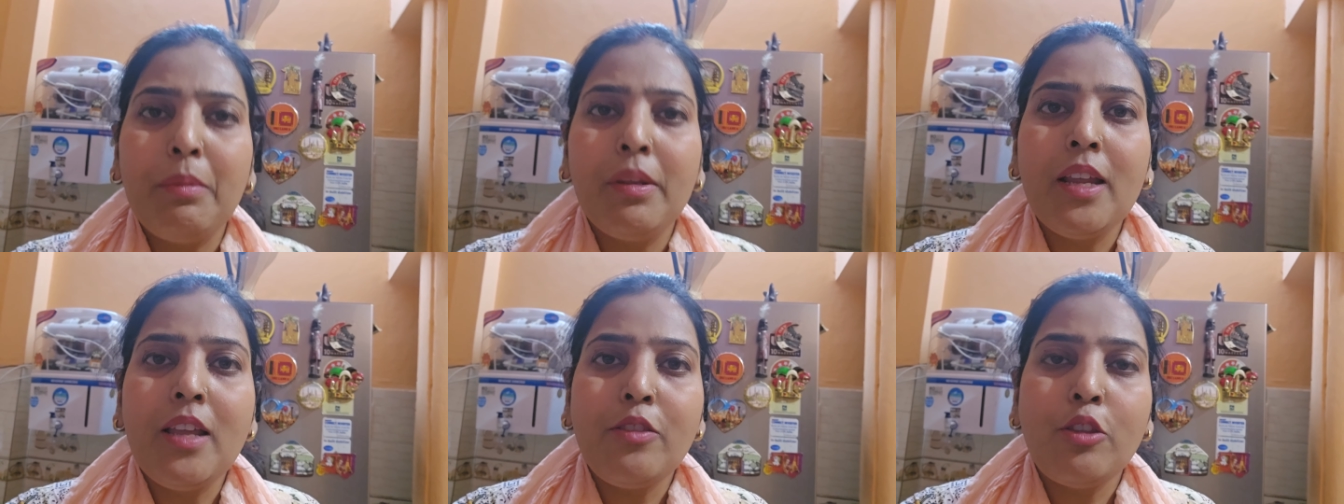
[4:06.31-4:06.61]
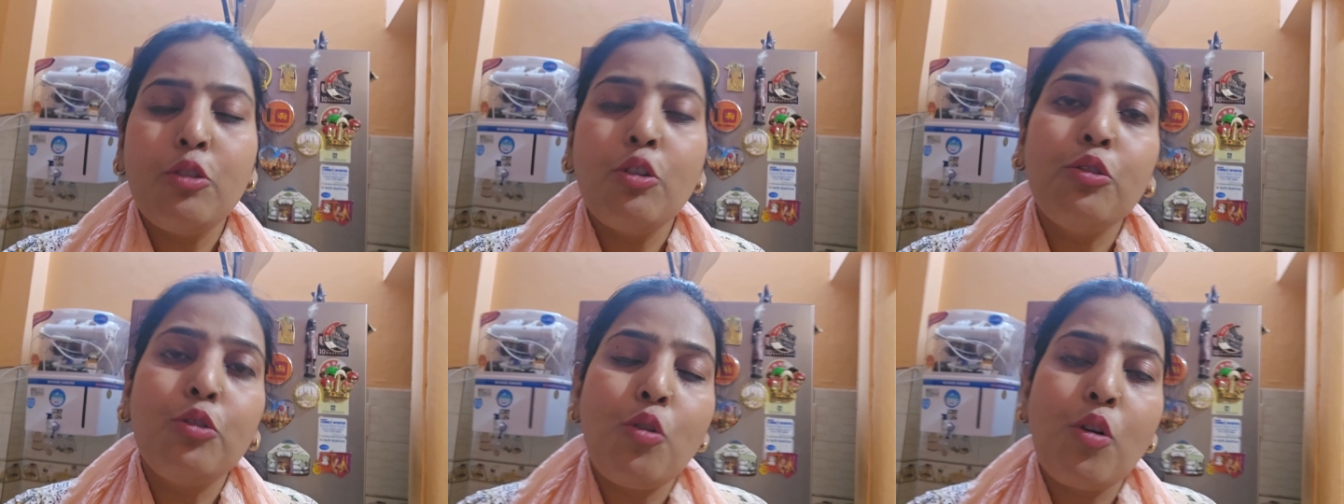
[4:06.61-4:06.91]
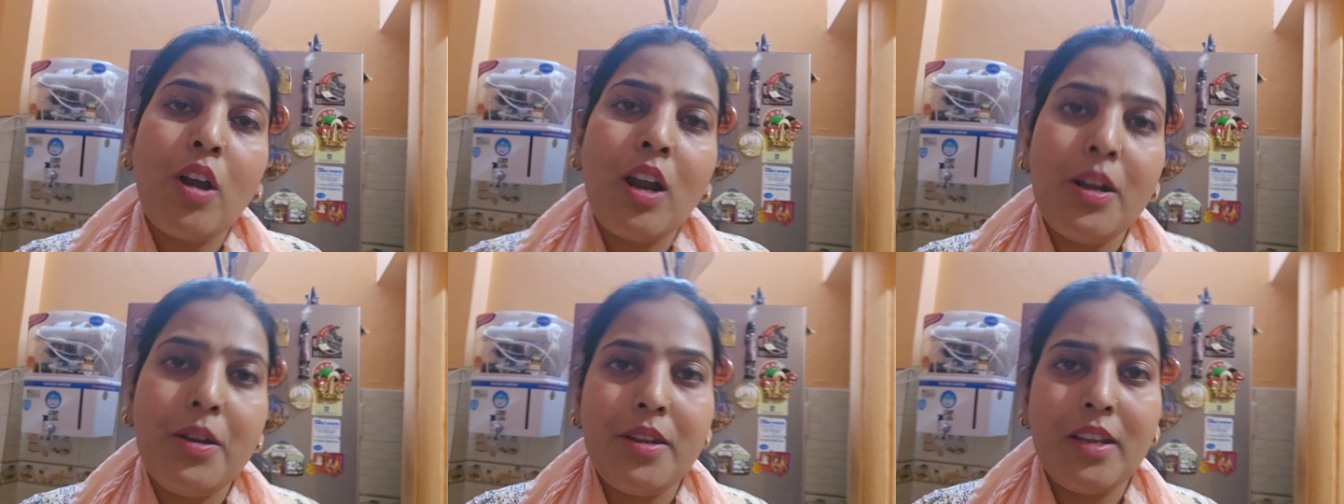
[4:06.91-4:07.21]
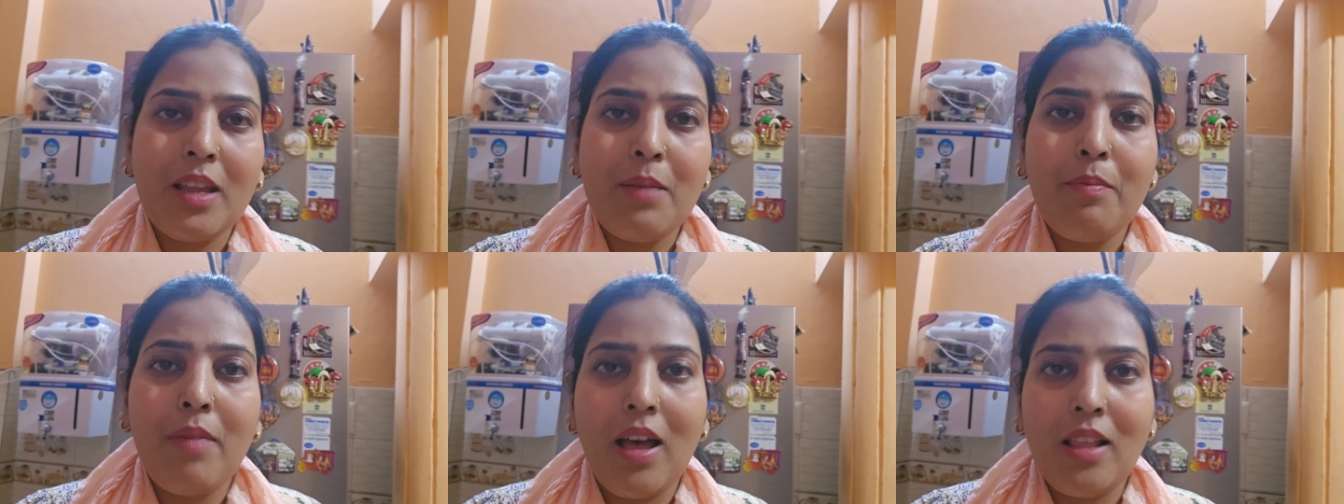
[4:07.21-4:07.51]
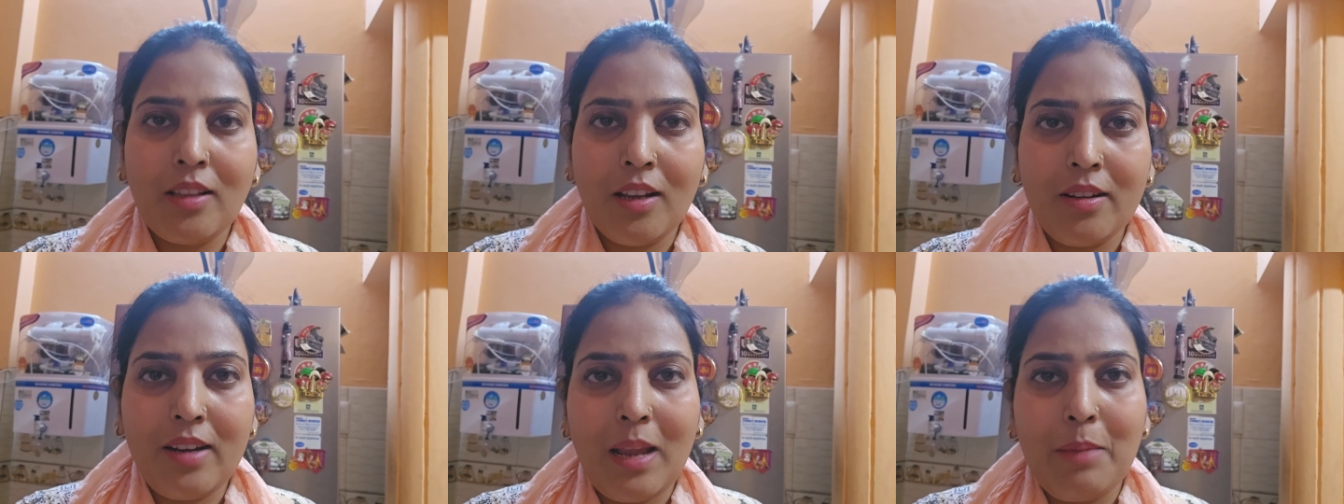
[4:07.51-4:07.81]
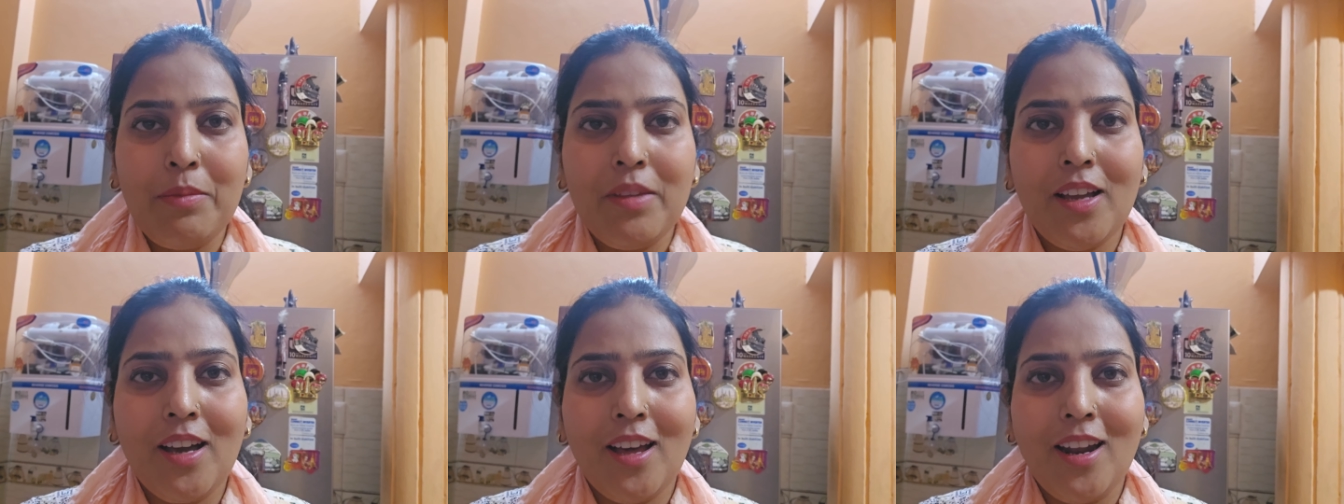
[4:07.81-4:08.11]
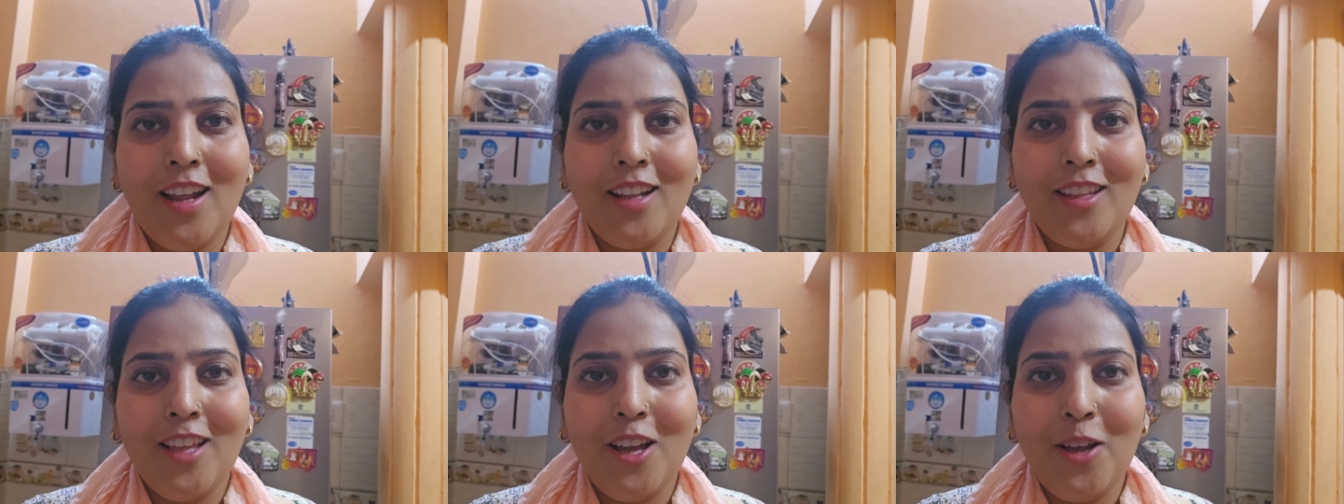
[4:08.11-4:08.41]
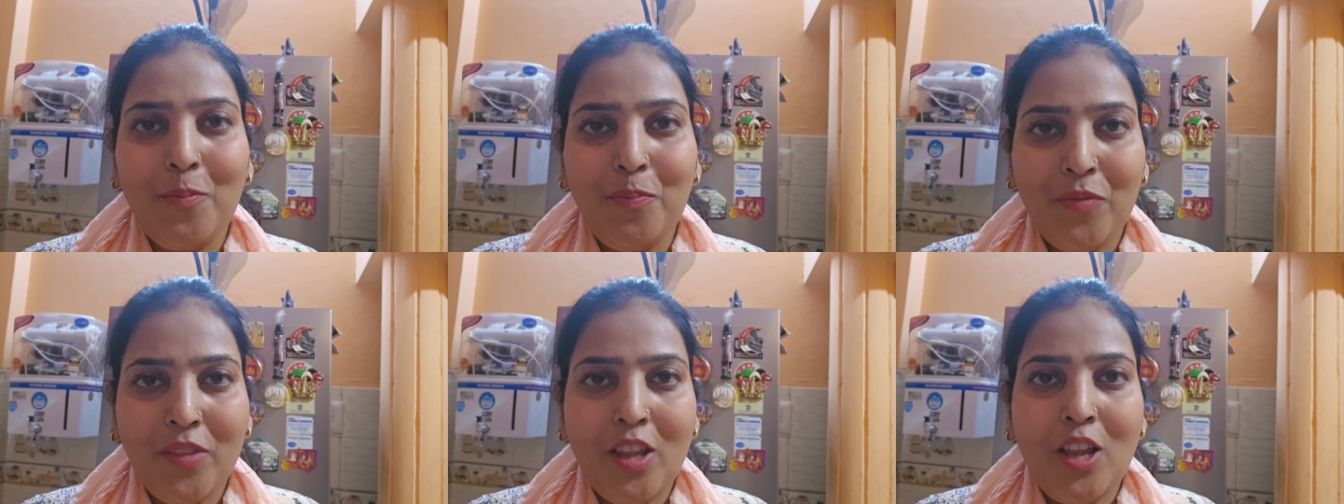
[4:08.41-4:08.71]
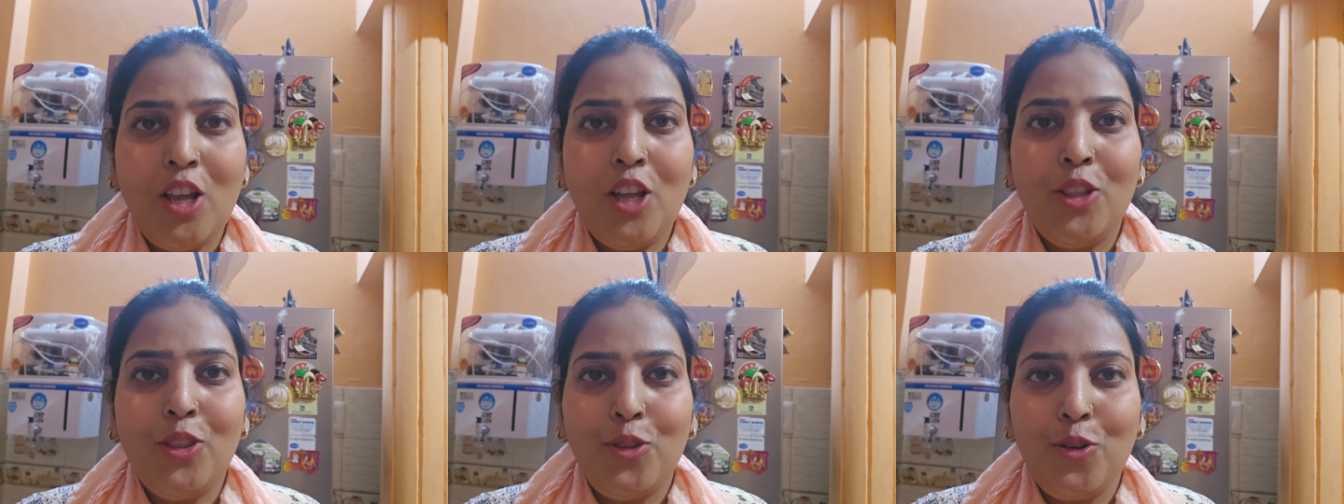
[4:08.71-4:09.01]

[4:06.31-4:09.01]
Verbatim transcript: मिल भी रही थी तो दो घंटे के बाद का टाइम दिखा रहा था